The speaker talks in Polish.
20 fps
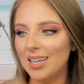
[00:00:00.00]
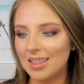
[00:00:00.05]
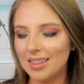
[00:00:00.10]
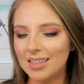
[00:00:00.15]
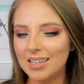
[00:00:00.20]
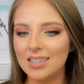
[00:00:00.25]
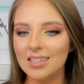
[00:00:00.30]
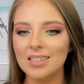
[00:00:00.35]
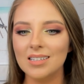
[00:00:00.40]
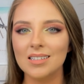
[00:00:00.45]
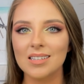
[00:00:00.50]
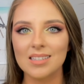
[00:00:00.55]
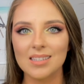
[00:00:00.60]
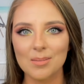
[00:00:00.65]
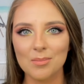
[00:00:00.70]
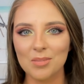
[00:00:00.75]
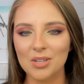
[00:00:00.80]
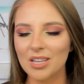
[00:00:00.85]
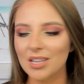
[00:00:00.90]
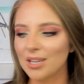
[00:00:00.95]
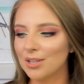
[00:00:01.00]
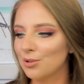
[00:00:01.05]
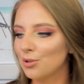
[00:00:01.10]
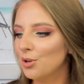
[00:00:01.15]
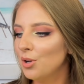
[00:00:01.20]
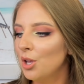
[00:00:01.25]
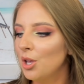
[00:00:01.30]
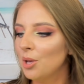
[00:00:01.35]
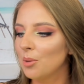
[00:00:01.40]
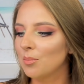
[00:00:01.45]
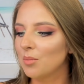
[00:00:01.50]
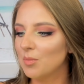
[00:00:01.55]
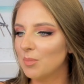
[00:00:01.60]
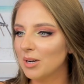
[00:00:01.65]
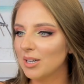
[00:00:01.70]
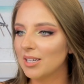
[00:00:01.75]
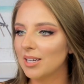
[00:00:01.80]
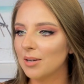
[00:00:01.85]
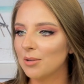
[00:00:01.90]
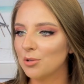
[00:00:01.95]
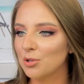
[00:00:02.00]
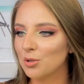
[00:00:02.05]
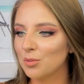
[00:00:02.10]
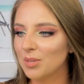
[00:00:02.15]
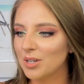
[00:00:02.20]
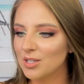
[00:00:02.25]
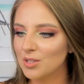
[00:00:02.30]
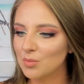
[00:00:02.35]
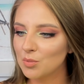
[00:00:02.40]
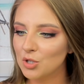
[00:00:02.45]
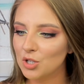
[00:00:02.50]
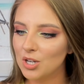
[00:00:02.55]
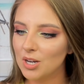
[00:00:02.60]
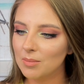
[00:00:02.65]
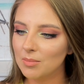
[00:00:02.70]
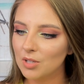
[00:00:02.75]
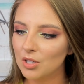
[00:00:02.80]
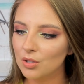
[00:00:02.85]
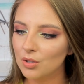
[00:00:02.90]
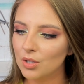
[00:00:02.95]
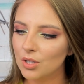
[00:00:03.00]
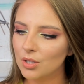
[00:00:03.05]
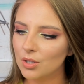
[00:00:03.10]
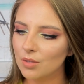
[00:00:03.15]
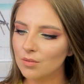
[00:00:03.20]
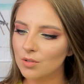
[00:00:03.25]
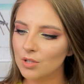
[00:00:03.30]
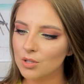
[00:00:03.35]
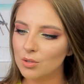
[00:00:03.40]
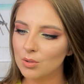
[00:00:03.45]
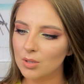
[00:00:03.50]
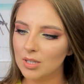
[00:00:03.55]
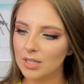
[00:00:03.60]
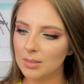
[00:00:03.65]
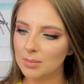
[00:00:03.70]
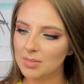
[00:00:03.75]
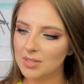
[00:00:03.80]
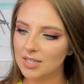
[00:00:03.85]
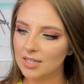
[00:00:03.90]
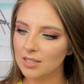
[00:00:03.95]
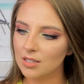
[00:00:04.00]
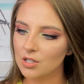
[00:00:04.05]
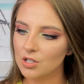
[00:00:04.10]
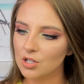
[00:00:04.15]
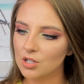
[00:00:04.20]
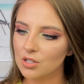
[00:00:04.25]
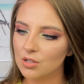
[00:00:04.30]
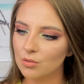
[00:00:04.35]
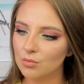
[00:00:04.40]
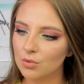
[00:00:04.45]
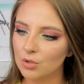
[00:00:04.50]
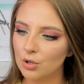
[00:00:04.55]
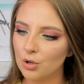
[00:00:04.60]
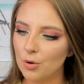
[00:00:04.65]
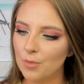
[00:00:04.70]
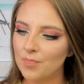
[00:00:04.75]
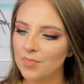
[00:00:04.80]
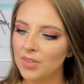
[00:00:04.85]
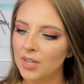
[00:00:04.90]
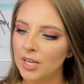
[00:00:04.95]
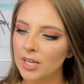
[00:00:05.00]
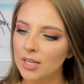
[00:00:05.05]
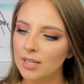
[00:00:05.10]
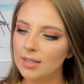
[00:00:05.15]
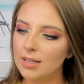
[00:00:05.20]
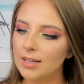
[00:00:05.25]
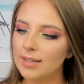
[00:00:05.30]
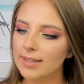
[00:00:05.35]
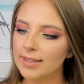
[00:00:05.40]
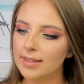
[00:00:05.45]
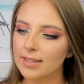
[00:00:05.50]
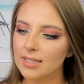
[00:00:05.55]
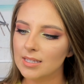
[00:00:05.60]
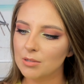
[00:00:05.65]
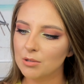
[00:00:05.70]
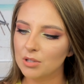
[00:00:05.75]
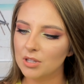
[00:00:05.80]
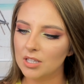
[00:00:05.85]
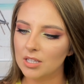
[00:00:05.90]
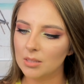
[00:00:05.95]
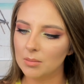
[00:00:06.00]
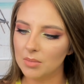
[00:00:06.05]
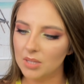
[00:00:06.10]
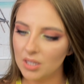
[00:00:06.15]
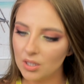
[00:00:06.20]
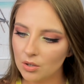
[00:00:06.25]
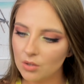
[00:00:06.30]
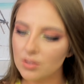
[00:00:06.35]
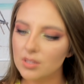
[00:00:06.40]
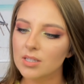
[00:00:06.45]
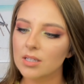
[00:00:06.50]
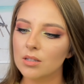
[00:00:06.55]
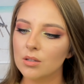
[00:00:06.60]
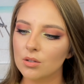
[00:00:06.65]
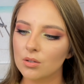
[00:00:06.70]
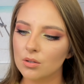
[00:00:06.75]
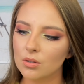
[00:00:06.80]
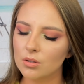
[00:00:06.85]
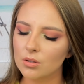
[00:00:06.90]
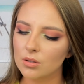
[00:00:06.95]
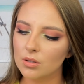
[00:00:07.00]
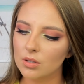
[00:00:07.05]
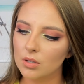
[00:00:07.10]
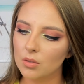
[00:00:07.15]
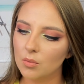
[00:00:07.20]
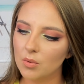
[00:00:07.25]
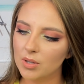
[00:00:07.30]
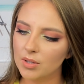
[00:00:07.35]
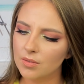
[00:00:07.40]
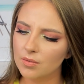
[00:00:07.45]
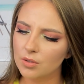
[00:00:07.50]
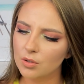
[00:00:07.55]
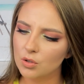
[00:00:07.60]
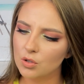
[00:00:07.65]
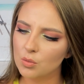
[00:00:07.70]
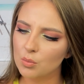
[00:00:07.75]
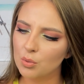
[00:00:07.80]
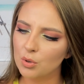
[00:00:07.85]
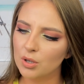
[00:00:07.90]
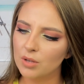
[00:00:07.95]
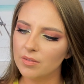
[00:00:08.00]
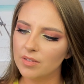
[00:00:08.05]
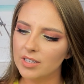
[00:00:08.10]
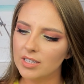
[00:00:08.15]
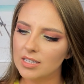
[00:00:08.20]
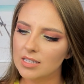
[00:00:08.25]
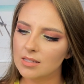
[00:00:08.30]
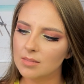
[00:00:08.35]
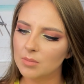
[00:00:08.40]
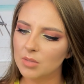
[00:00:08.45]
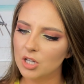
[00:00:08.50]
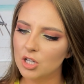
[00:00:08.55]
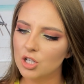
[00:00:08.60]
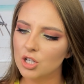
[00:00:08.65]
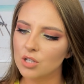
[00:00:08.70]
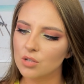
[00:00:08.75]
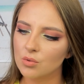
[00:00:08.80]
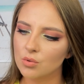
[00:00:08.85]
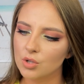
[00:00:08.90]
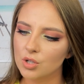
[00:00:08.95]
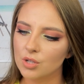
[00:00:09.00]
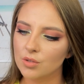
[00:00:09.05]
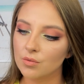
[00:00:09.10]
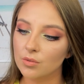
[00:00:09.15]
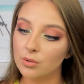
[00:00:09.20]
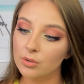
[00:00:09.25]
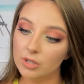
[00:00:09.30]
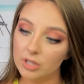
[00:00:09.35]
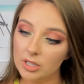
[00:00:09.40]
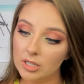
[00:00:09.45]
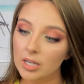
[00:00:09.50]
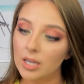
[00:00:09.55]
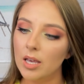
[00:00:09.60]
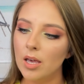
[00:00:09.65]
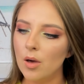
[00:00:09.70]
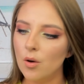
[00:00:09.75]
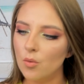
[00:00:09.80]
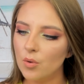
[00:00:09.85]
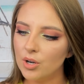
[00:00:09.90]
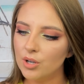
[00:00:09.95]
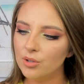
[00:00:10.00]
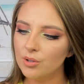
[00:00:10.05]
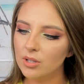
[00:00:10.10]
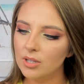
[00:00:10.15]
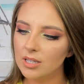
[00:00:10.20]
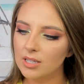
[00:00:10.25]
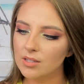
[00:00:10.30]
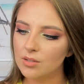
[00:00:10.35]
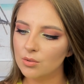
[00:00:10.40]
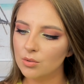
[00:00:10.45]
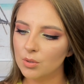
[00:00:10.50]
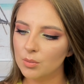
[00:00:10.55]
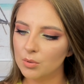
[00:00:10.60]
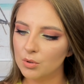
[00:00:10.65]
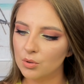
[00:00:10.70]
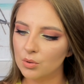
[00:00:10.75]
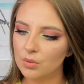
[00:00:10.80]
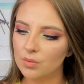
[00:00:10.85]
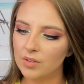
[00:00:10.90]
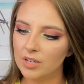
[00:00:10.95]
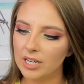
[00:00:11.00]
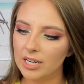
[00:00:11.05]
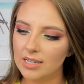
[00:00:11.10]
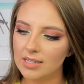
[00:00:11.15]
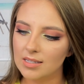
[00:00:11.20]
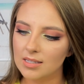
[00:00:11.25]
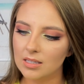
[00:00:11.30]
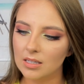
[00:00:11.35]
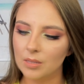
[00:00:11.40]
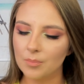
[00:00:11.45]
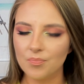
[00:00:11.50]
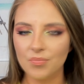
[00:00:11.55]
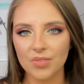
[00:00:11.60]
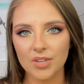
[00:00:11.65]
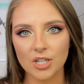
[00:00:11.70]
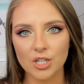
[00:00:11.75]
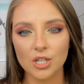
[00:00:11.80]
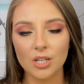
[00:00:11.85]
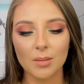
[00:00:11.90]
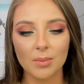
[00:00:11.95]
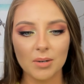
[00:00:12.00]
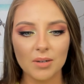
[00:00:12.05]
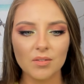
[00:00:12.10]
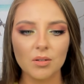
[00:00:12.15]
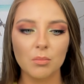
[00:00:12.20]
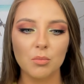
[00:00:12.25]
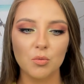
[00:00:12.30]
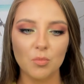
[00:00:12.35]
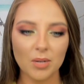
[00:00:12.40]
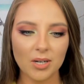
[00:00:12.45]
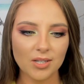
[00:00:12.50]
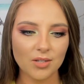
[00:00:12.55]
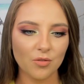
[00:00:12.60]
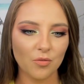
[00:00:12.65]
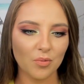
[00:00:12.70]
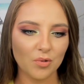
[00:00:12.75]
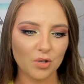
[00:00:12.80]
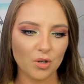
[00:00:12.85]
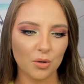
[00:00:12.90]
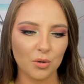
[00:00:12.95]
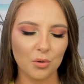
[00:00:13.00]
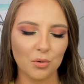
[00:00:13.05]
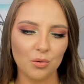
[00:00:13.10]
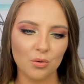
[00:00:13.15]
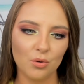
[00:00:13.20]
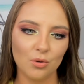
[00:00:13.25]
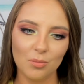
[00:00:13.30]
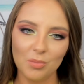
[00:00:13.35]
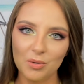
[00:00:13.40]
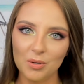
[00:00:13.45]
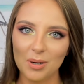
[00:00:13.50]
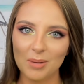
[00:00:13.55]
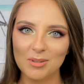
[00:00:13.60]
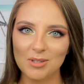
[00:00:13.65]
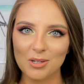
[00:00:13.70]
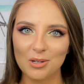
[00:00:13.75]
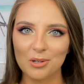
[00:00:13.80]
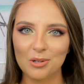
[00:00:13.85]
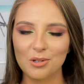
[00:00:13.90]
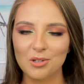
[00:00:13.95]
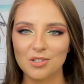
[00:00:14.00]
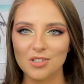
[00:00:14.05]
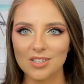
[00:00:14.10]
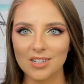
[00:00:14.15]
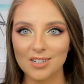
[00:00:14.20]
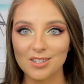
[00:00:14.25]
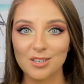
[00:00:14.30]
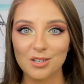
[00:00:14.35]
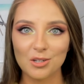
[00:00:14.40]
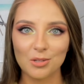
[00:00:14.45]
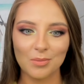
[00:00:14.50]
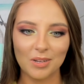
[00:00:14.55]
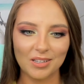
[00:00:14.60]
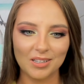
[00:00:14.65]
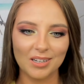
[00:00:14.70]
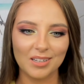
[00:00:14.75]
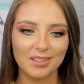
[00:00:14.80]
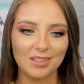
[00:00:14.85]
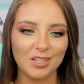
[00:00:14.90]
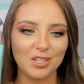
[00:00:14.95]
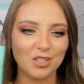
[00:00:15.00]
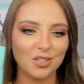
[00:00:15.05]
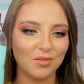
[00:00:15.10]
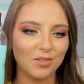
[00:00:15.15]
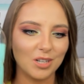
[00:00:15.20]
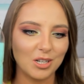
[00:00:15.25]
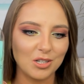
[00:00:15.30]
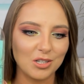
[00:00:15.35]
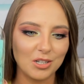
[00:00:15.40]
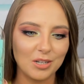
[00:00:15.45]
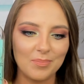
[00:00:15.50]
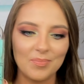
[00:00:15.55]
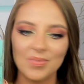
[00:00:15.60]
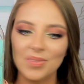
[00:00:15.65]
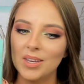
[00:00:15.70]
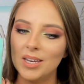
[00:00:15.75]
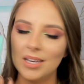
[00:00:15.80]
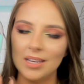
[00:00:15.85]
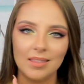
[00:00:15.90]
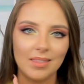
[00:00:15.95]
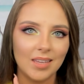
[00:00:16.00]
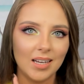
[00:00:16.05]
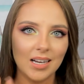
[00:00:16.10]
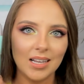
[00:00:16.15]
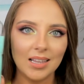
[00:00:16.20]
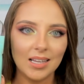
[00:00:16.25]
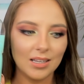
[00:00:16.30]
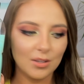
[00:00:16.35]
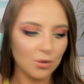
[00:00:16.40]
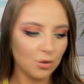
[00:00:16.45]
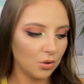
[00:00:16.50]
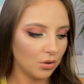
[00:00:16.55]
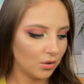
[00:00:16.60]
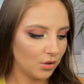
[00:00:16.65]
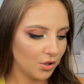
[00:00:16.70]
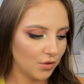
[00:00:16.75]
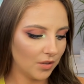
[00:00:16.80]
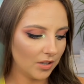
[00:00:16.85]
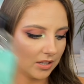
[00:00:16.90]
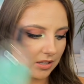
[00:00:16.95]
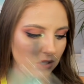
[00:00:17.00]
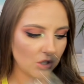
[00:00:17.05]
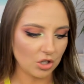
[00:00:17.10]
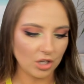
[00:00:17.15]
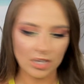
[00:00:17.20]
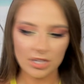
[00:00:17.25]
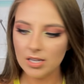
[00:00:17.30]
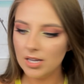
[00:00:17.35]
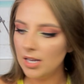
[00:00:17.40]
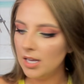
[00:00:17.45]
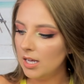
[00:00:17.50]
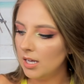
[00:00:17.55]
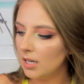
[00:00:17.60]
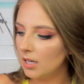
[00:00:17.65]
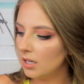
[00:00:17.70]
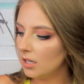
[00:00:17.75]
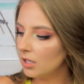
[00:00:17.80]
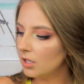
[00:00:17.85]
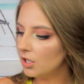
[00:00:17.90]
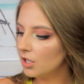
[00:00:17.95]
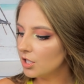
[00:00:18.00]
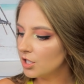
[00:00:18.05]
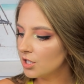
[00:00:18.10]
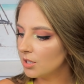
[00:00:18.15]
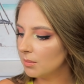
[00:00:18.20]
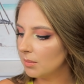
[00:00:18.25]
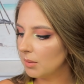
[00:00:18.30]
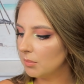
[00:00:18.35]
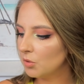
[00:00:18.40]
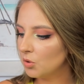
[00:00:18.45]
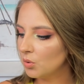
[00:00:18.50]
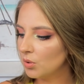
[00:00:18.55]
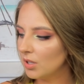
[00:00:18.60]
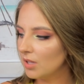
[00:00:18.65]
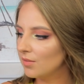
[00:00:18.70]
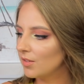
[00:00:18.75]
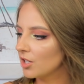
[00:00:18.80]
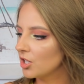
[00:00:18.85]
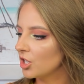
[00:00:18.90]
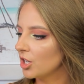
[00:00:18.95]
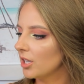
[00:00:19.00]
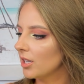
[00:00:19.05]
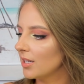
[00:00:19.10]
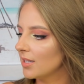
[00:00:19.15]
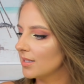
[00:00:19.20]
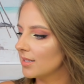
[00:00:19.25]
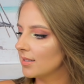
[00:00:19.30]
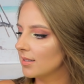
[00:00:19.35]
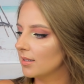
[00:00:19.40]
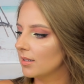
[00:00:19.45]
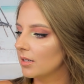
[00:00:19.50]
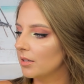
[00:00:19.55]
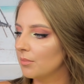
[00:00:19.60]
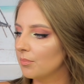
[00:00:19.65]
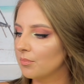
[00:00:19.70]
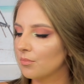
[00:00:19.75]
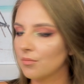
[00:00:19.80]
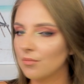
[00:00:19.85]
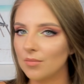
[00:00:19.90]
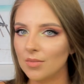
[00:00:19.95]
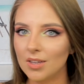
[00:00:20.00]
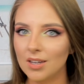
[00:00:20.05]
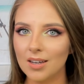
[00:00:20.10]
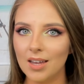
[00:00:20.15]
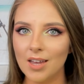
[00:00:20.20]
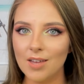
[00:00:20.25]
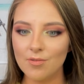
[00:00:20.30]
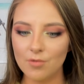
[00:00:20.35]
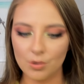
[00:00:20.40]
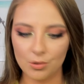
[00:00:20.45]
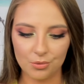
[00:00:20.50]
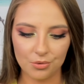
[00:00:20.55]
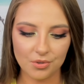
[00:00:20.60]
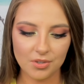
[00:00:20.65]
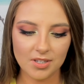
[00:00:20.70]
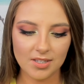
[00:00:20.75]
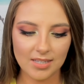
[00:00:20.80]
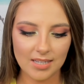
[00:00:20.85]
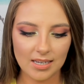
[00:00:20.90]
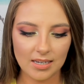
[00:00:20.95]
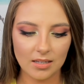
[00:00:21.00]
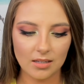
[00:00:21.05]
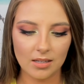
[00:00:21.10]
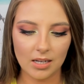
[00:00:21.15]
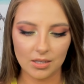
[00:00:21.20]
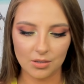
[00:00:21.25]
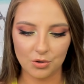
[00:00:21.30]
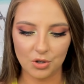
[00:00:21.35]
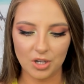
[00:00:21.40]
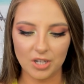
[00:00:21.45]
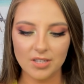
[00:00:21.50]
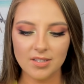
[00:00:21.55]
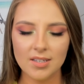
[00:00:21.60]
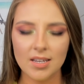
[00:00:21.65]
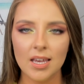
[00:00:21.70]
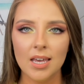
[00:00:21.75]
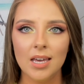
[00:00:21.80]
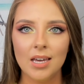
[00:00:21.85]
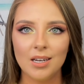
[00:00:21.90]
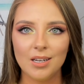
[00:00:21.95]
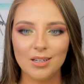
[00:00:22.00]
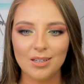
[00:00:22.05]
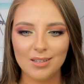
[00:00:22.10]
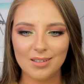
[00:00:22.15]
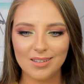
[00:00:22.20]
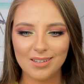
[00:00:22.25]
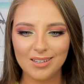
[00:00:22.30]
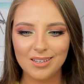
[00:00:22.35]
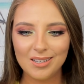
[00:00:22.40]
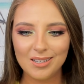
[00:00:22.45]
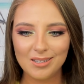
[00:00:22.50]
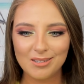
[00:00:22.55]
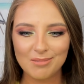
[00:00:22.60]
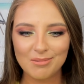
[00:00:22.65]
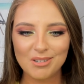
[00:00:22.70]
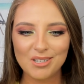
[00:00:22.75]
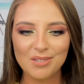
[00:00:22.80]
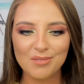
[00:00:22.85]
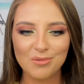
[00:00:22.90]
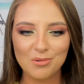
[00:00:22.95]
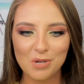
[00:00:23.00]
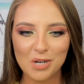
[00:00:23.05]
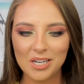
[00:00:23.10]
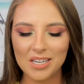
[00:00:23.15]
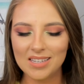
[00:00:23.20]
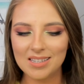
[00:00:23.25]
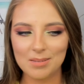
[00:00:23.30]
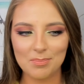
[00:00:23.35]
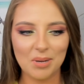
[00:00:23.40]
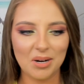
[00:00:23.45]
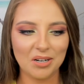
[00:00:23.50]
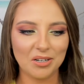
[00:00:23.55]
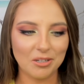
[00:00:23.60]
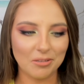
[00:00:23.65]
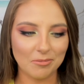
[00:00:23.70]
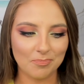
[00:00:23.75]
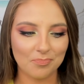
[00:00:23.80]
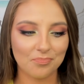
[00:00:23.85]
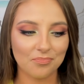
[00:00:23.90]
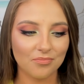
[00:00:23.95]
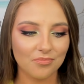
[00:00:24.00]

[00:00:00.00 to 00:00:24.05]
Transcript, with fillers: na następne lato, bo pachniało to bardzo przyjemnie, dodatkowo jest tutaj napisane, że są to delikatne składniki myjące, to łatwy do spłukiwania, zmniejsza zużycie wody, łagodny dla skóry produkt wegański. Także naprawdę był bardzo w porządku, lubiłam z niego korzystać, zresztą Adrian też, także na lato świetny żel. E, I jeszcze mamy tutaj dwa żele z Avonu z serii Naturals i, i zobaczcie w ogóle jakie zapachy.